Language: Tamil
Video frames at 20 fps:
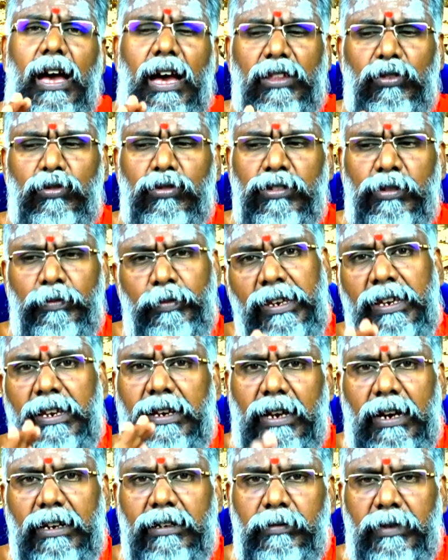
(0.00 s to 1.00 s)
அது கொஞ்சம் பெரிய
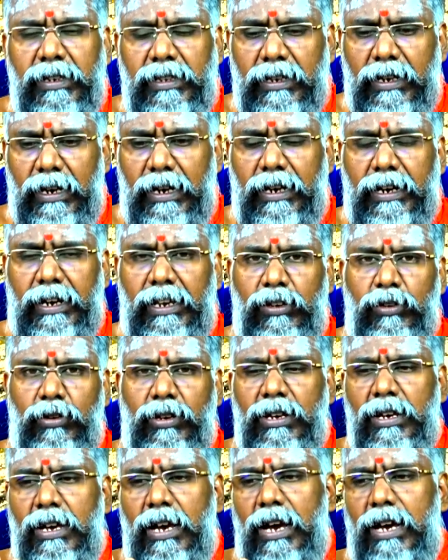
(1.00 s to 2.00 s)
நாட்டு மருந்துகள்லாம்
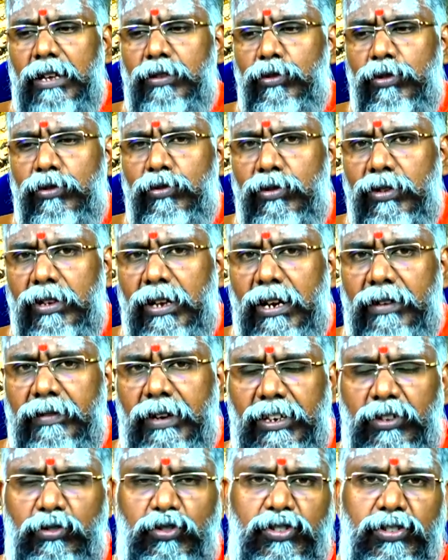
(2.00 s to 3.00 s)
கிடைக்கும் அது ஒரு நூறு கிராம்
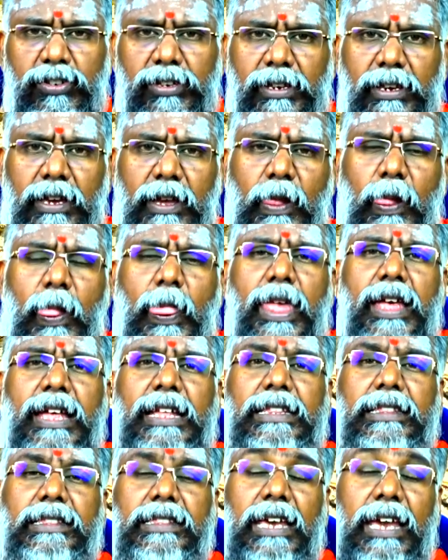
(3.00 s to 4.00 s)
வாங்கி வச்சுக்கோங்க
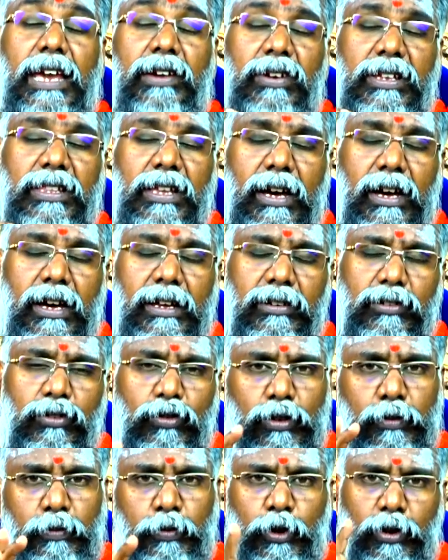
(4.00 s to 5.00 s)

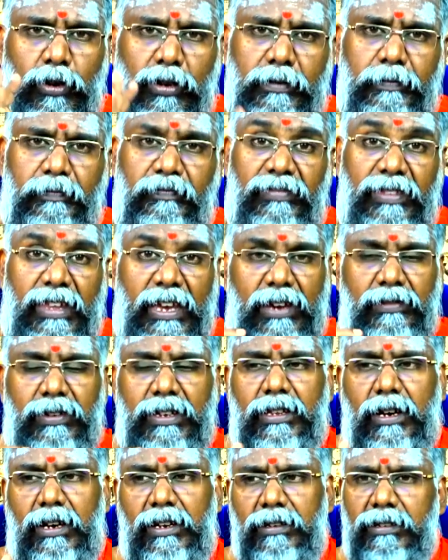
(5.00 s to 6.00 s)
தேவதாருன்னு ஒரு பொருள்
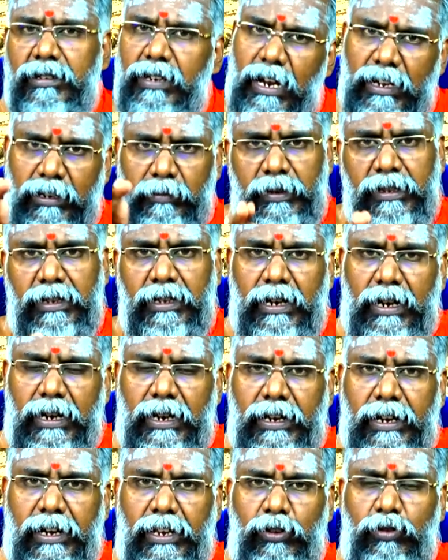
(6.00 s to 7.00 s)
தேவதாறு நாட்டு
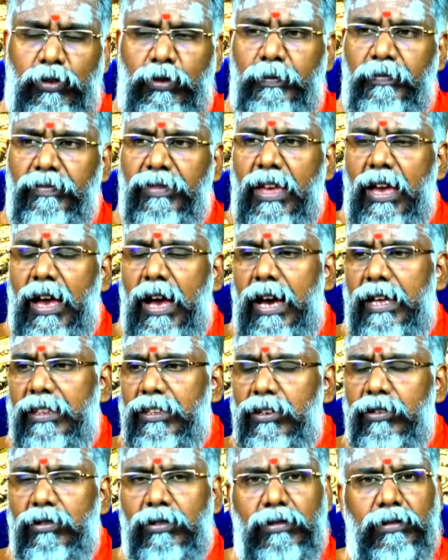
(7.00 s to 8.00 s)
மருந்துகளில் கிடைக்கும்
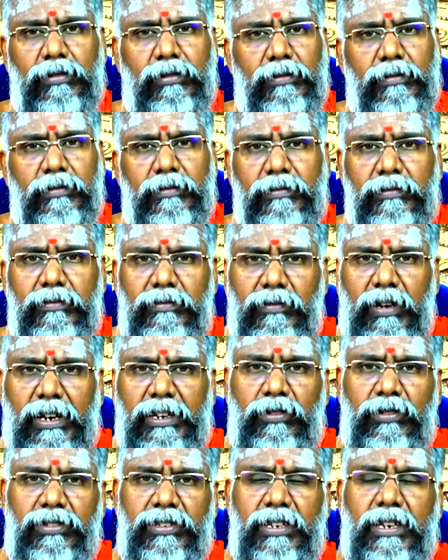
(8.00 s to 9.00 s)
அதையும்
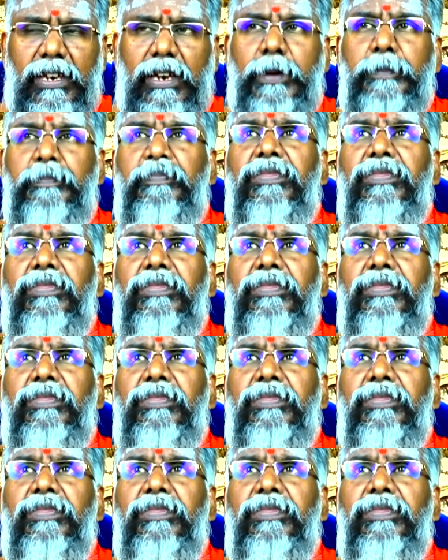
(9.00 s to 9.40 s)
வாங்கி வச்சுங்க